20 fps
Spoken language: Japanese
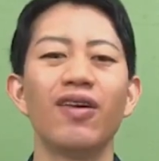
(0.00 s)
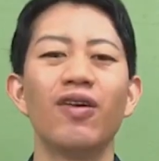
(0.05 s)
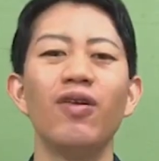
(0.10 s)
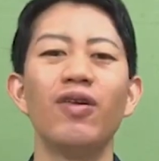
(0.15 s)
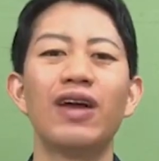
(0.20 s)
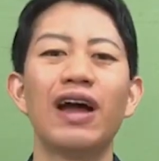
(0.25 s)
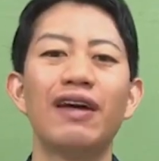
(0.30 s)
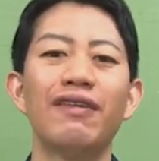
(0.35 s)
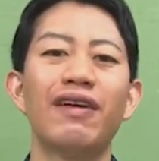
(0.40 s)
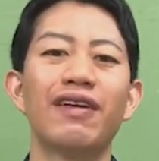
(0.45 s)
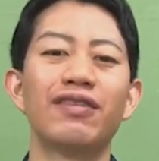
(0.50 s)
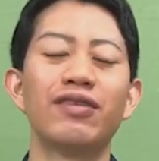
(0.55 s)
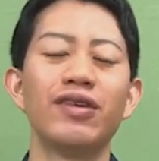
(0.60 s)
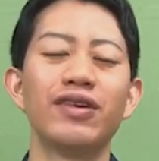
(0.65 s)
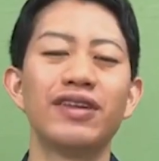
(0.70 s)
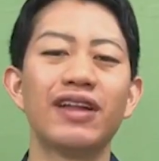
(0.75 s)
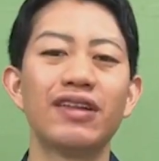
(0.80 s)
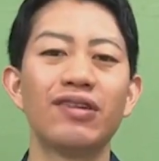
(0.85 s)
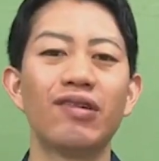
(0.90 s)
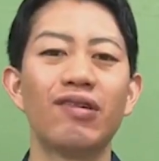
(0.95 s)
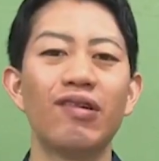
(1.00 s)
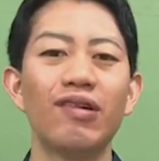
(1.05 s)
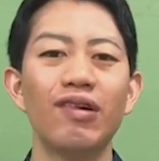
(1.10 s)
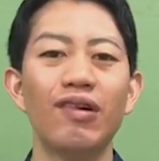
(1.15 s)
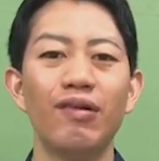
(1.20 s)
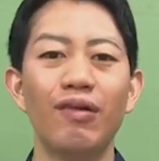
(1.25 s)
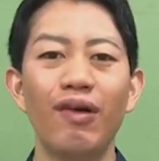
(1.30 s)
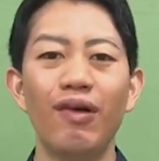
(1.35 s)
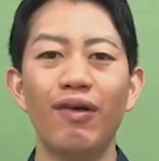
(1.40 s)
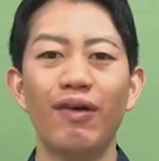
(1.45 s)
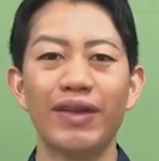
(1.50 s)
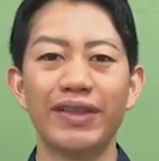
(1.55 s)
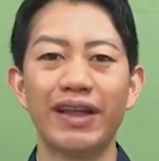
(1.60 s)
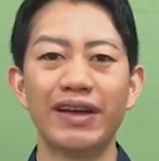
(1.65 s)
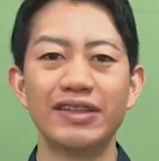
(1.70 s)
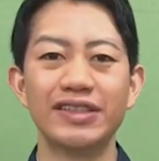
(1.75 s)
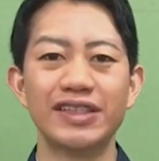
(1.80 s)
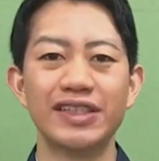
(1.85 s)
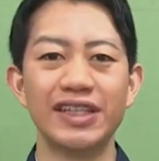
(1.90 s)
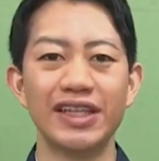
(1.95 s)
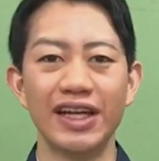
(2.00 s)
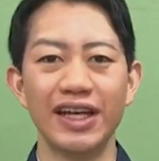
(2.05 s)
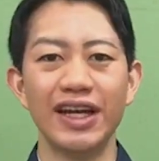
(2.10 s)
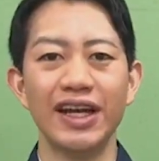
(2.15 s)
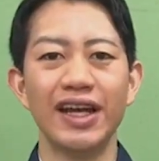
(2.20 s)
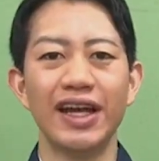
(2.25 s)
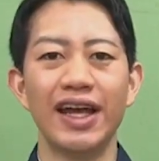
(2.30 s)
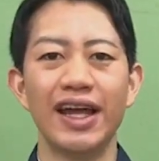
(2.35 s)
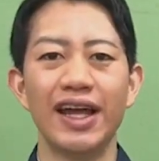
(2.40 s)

今回はそういったところを私、